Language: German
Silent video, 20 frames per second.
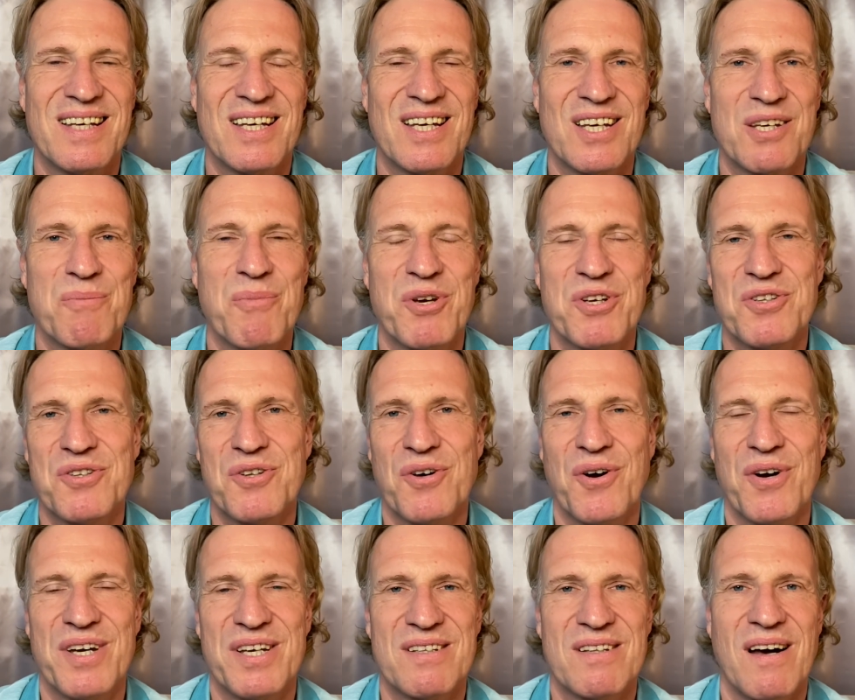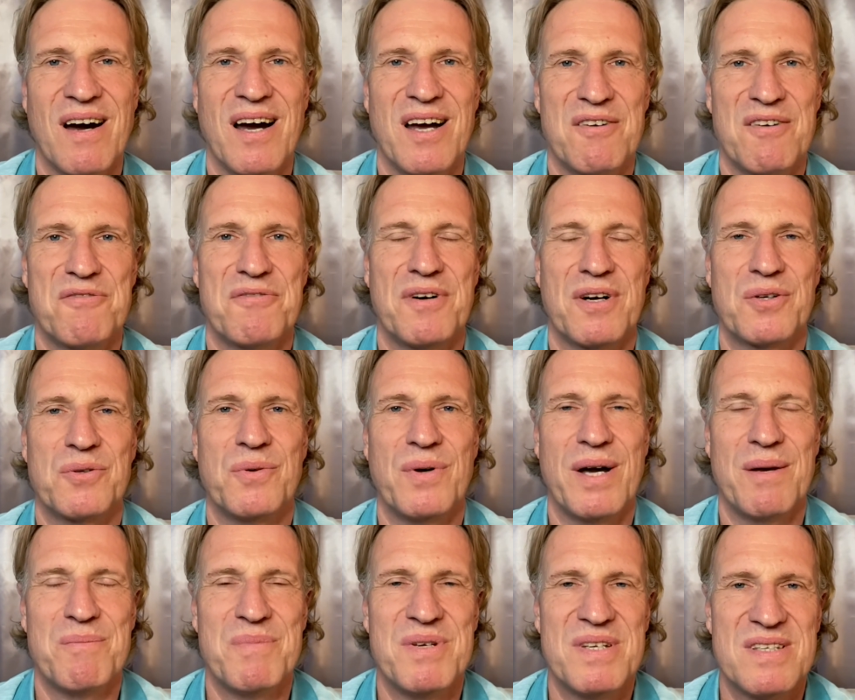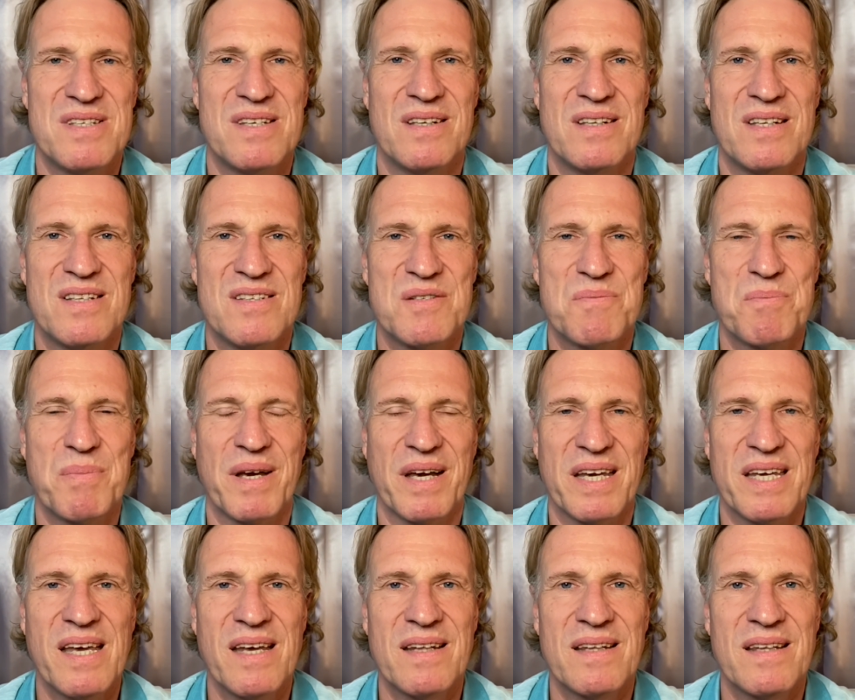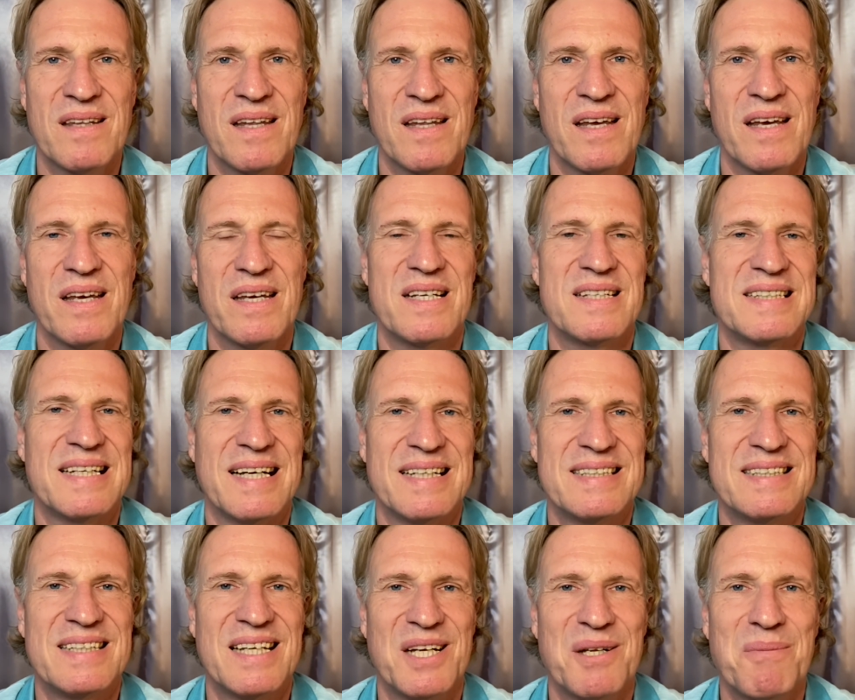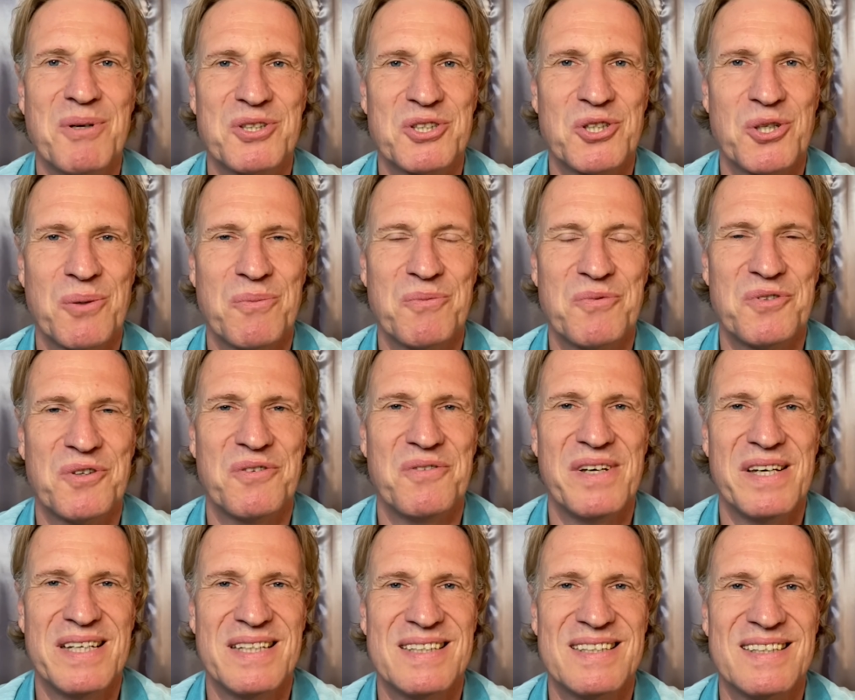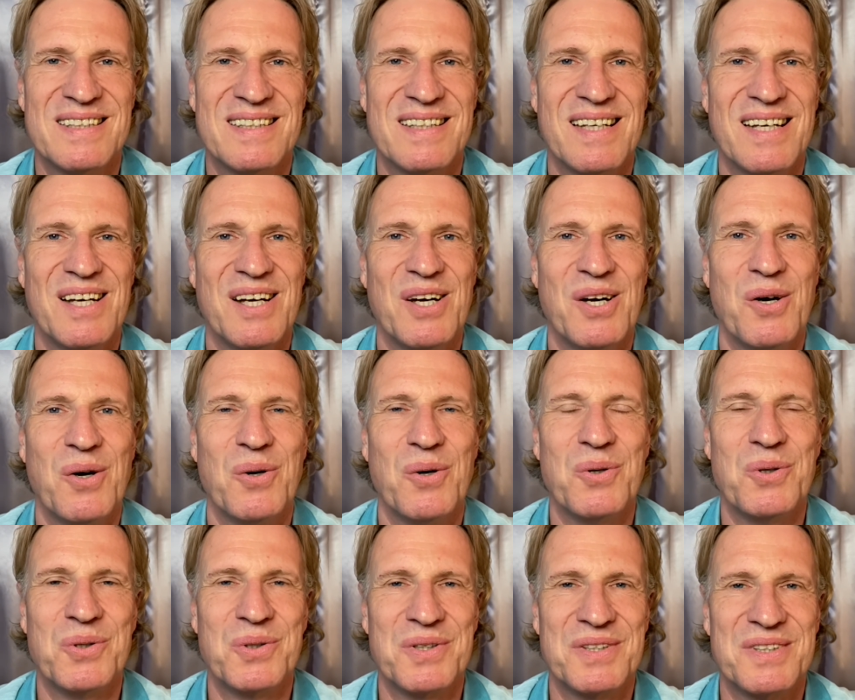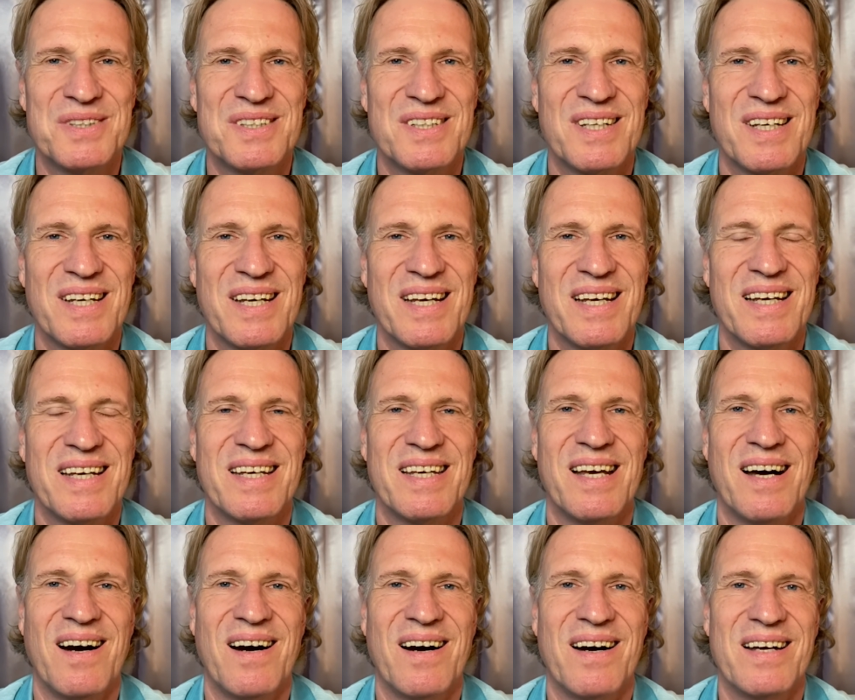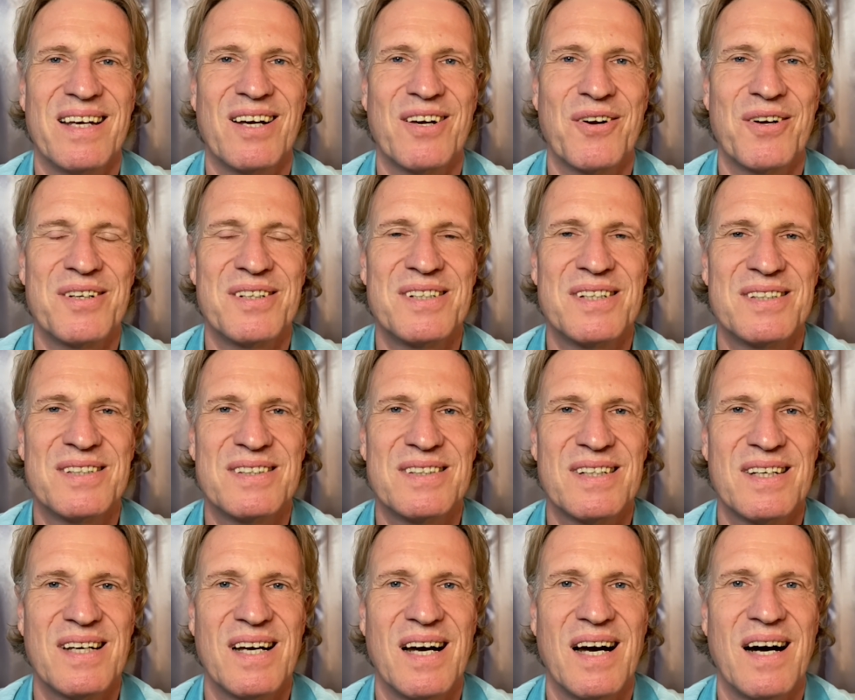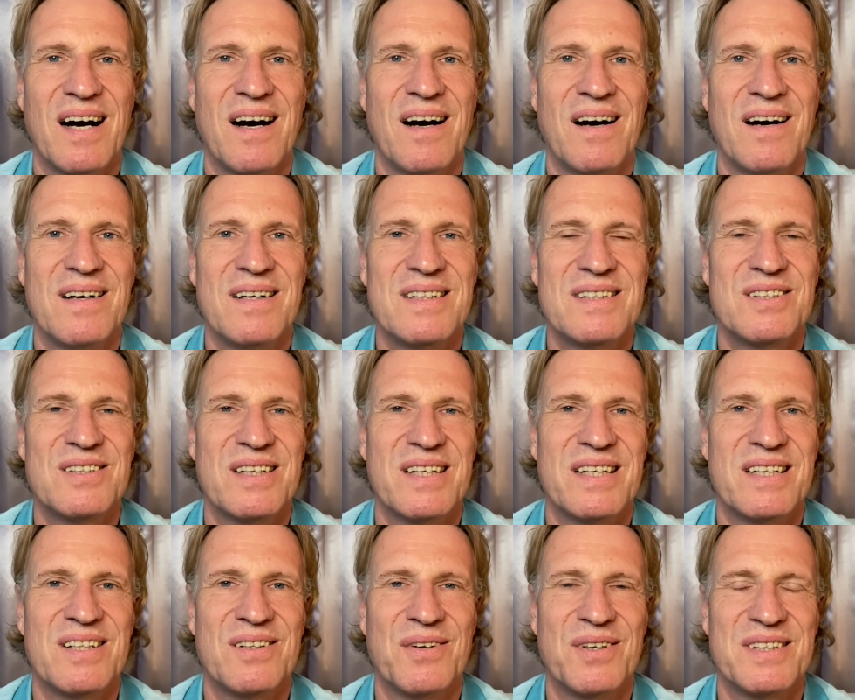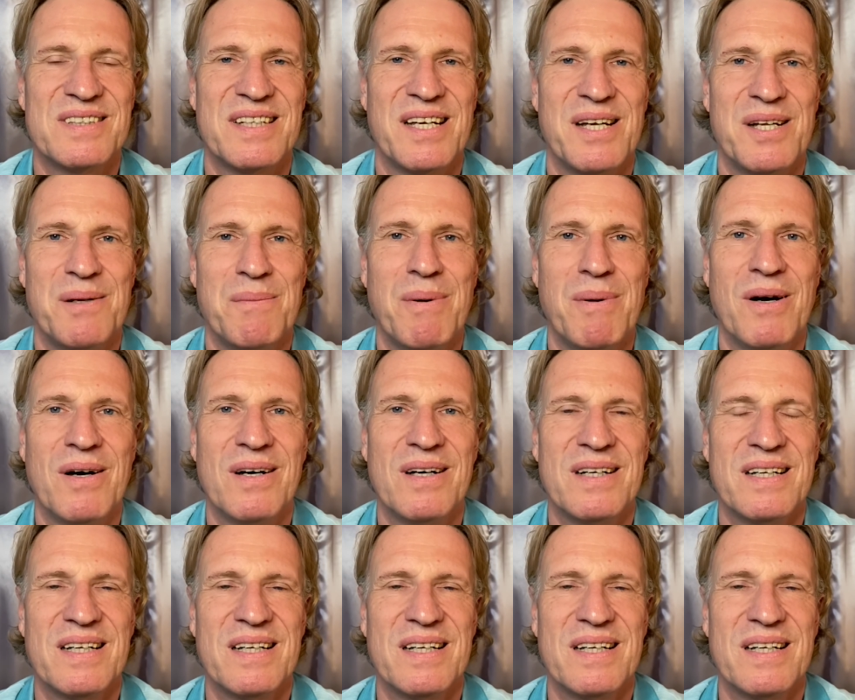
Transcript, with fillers: ich möchte euch da einfach nur ein bisschen inspirieren. Ihr seid selber Schöpferwesen und ja, ihr könnt es alles in euch selber